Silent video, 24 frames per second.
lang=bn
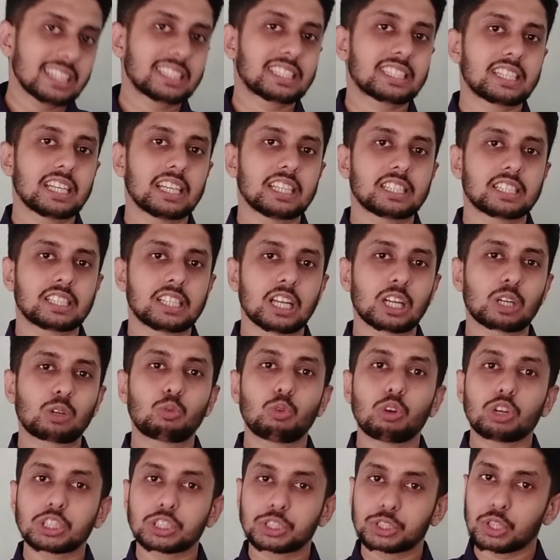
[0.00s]
ইংলিশ টেস্টের
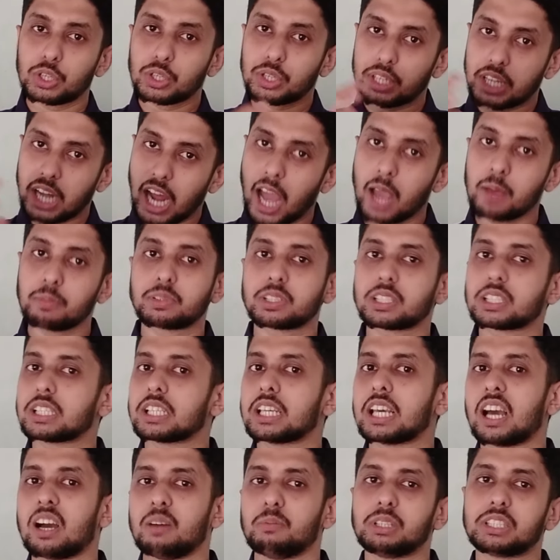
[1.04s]
কোয়েশ্চন টাইপস
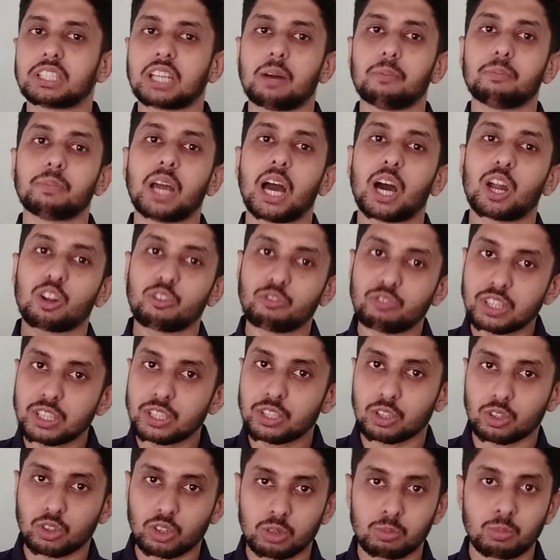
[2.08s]
নিয়ে আমি সামনে আরও
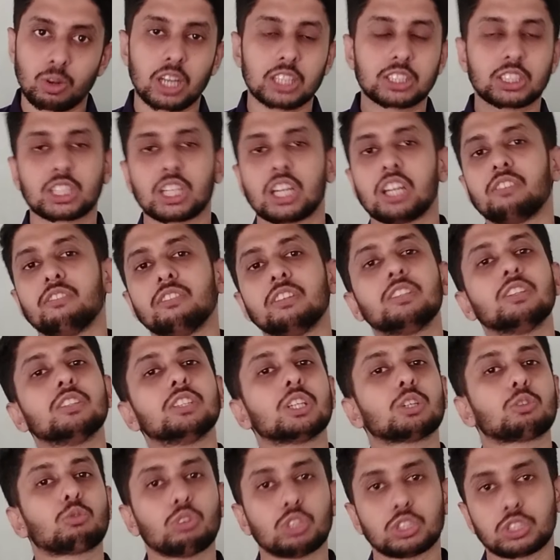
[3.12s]
ভিডিও করবো আজকের এই
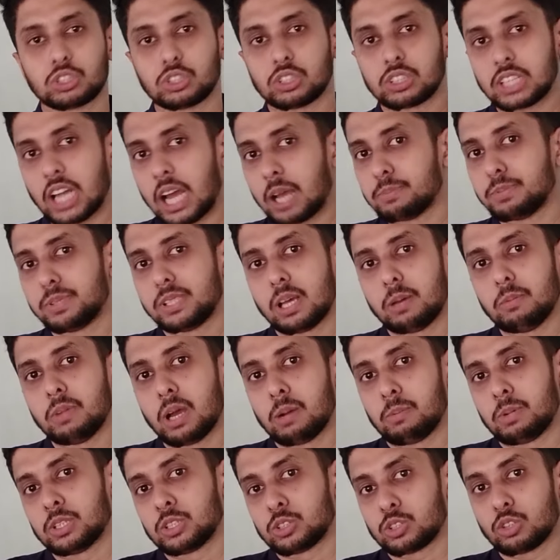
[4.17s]
ভিডিওতে কোয়েশ্চন টাইপস নিয়ে আমি
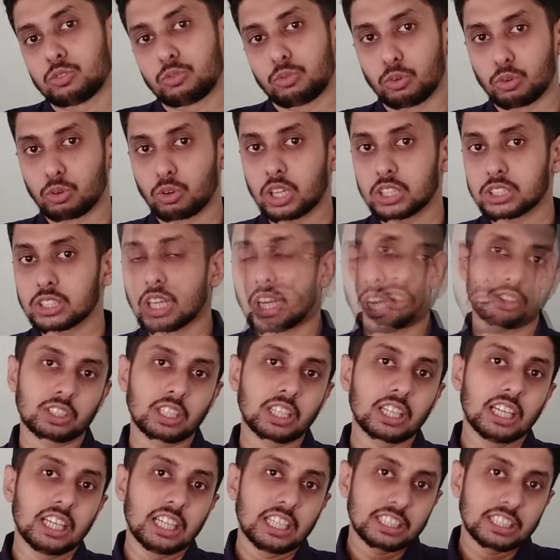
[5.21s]
আপাতত ফোকাস করতে